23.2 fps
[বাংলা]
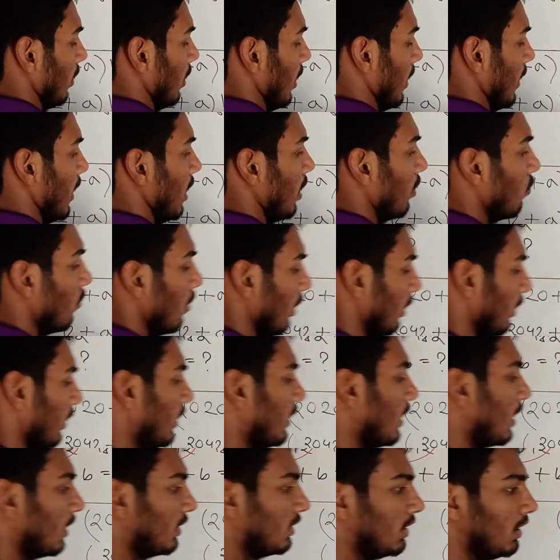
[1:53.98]
এটা ইকুয়াল কী
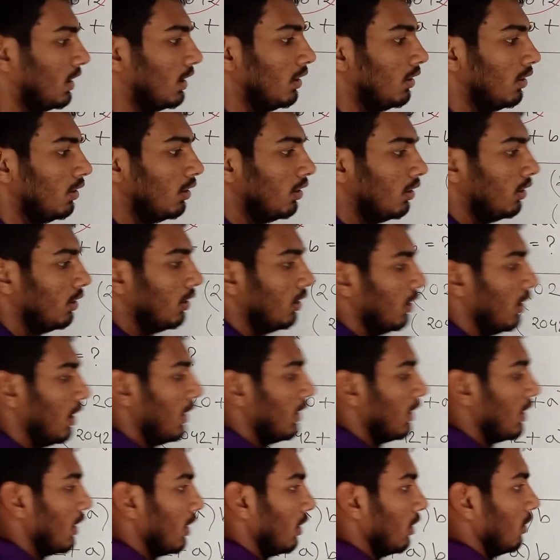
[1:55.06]
দাঁড়াচ্ছে
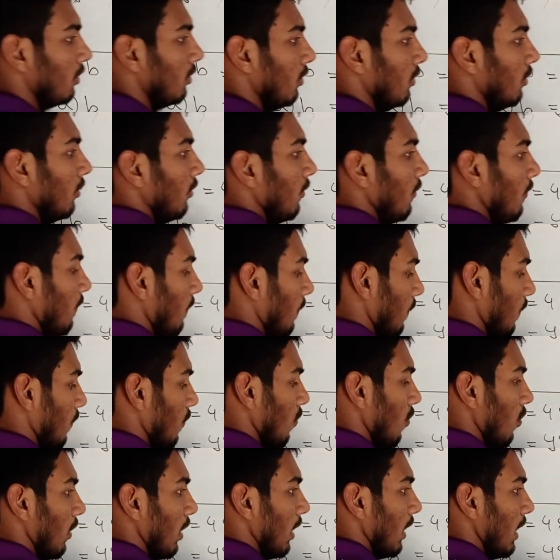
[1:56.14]
এটা
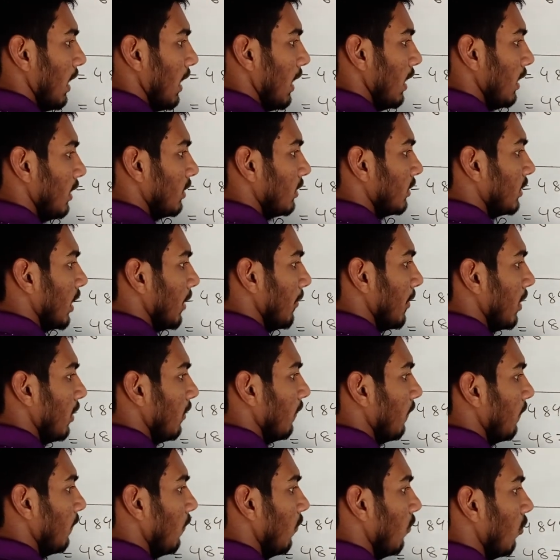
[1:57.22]
ফোর এইট সেভেন
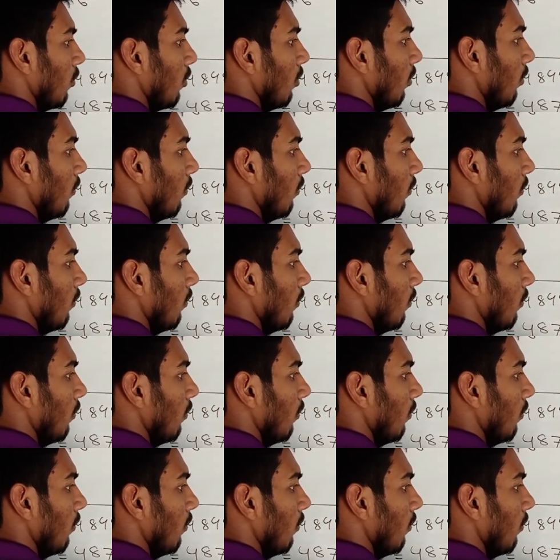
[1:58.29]
ফোর